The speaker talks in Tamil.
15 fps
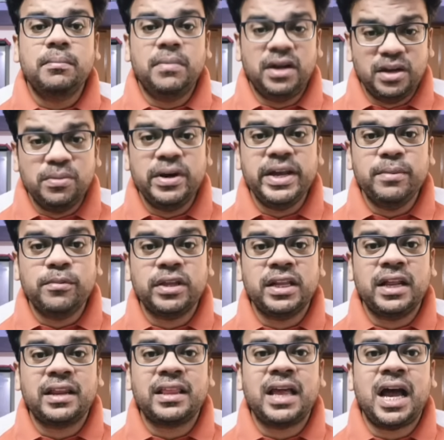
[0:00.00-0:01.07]
மறுபடியும்
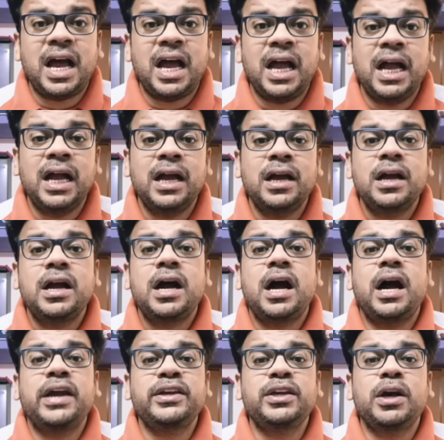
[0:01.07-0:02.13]
முதல்ல இருந்தா
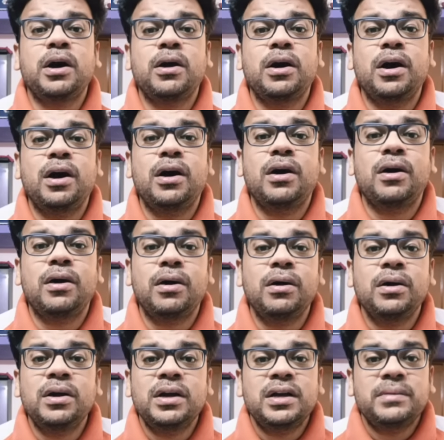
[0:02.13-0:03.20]
ஐயோ
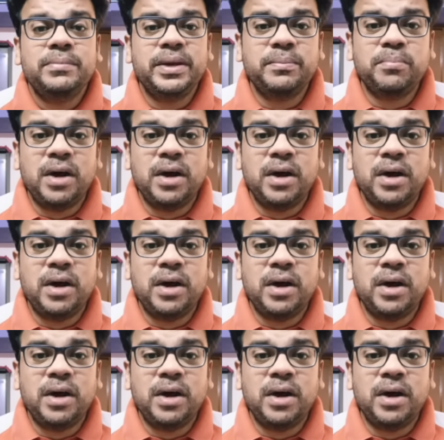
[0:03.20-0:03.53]
பிக்